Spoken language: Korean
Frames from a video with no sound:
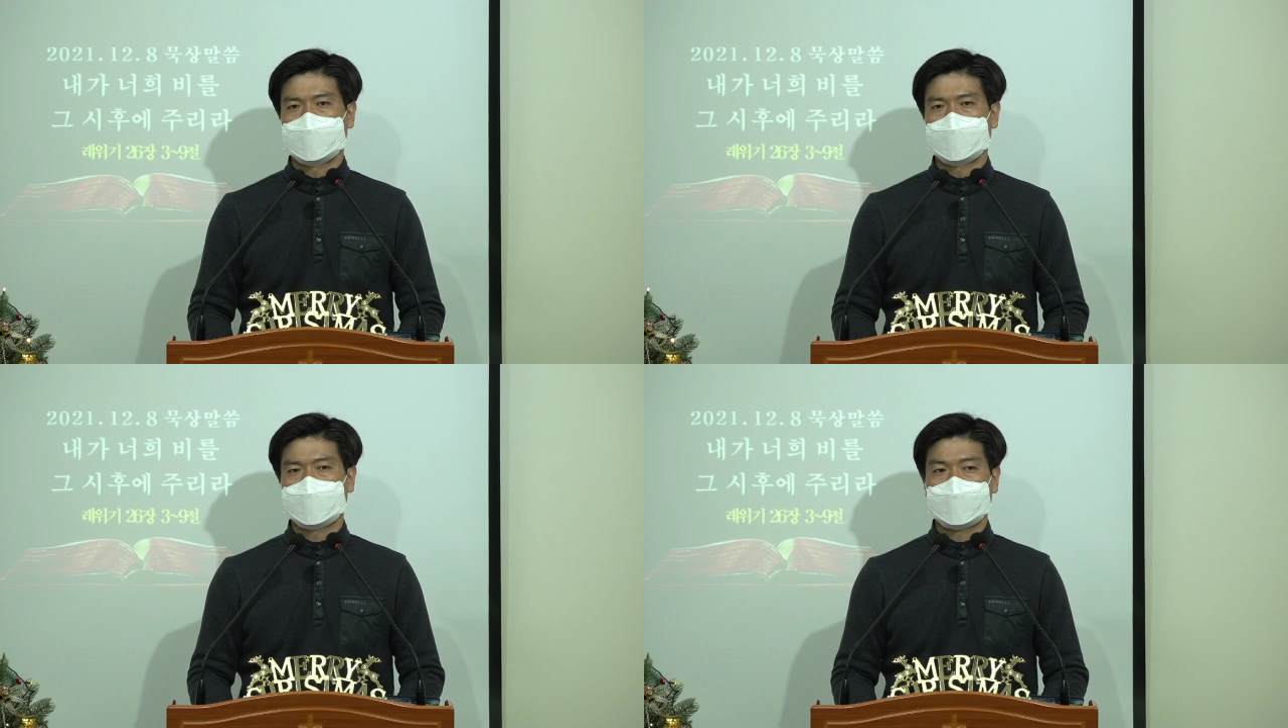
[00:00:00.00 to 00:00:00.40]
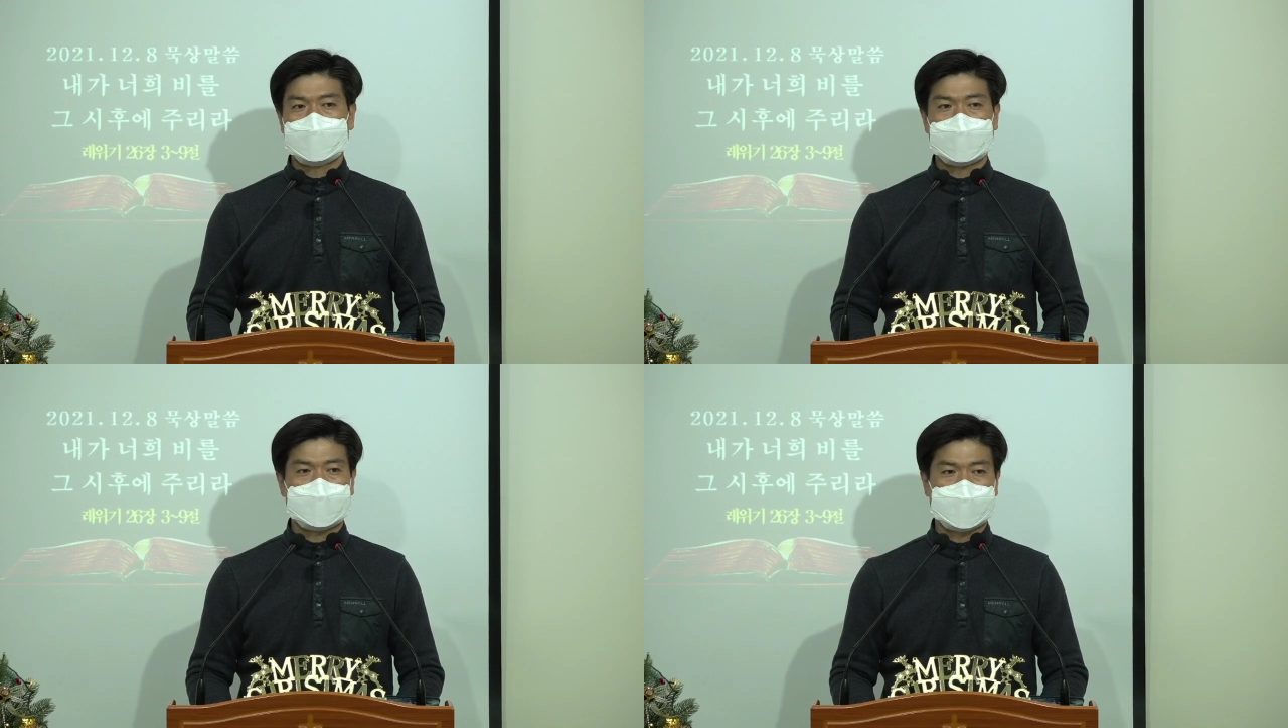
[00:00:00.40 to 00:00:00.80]

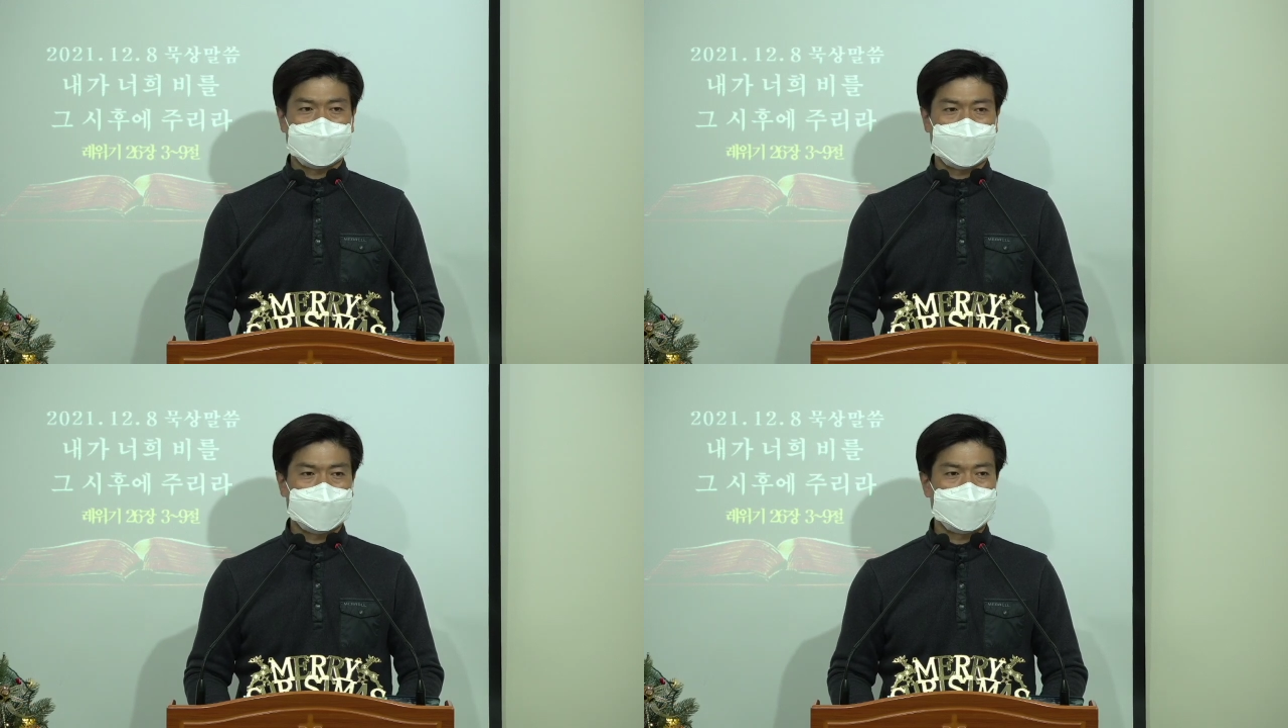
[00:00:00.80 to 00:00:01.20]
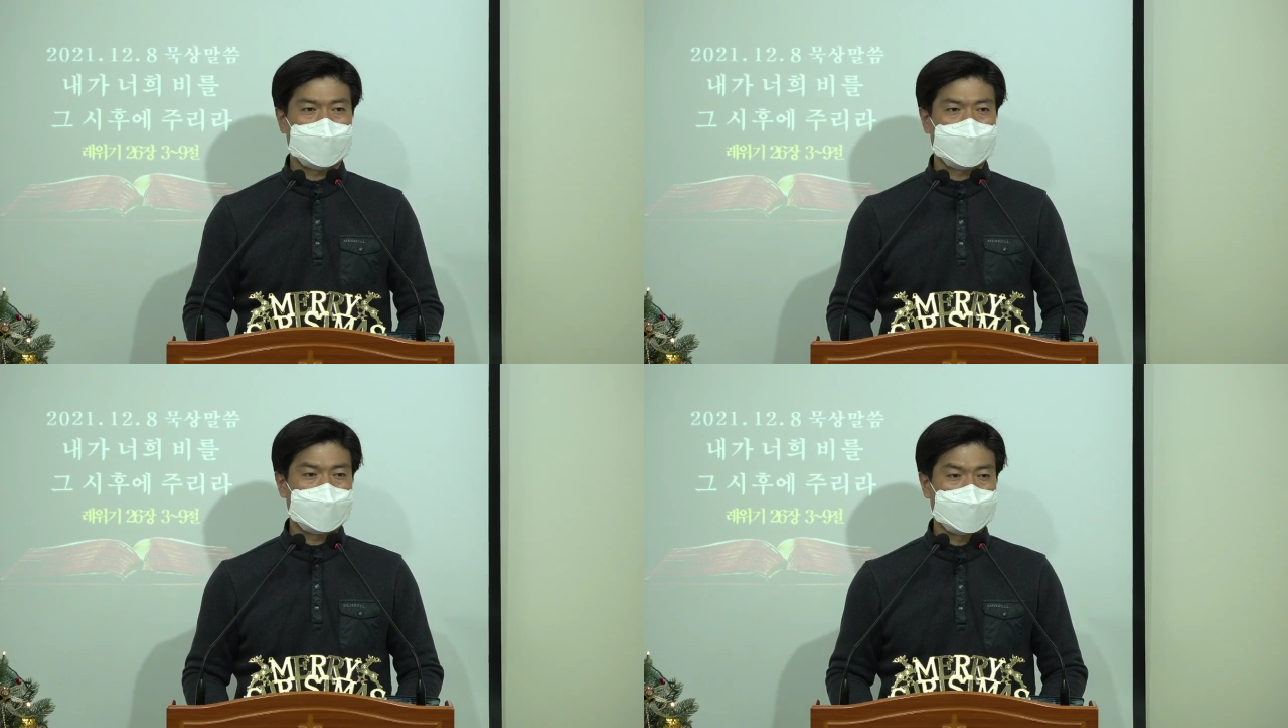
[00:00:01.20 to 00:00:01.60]
여호수아 시대 때
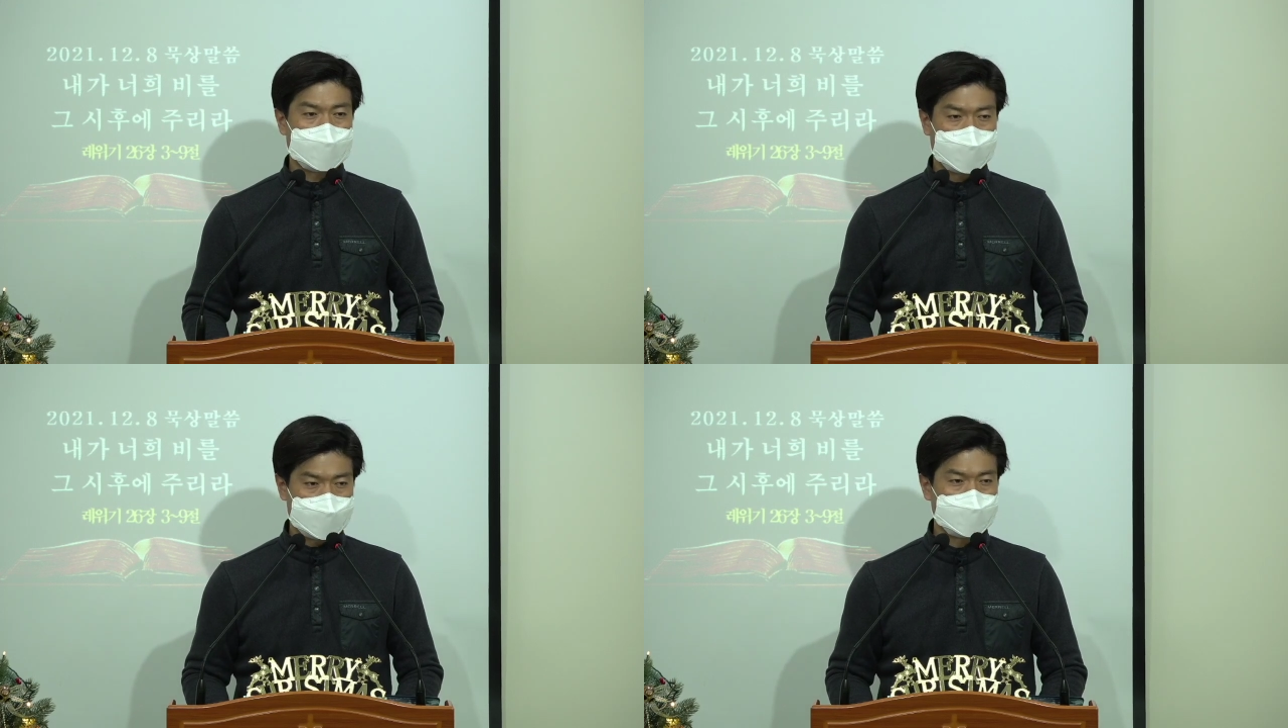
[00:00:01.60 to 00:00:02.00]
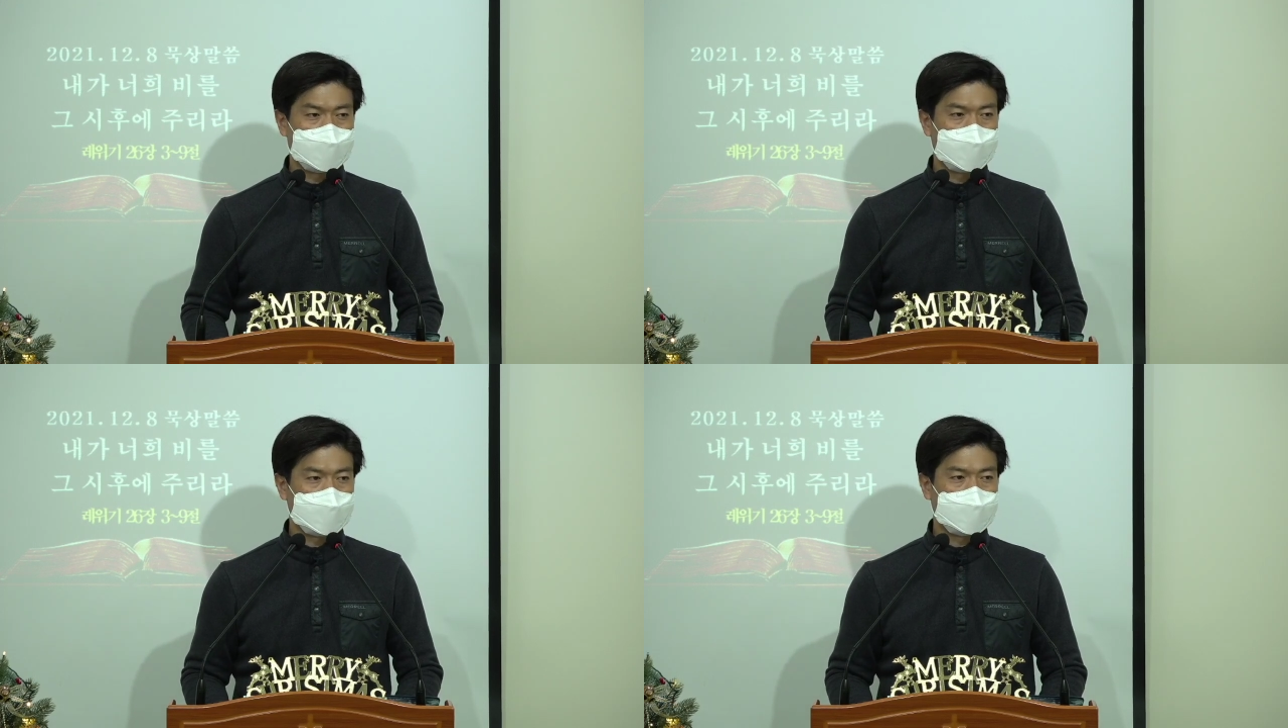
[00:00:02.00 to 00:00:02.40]
들어갔습니다.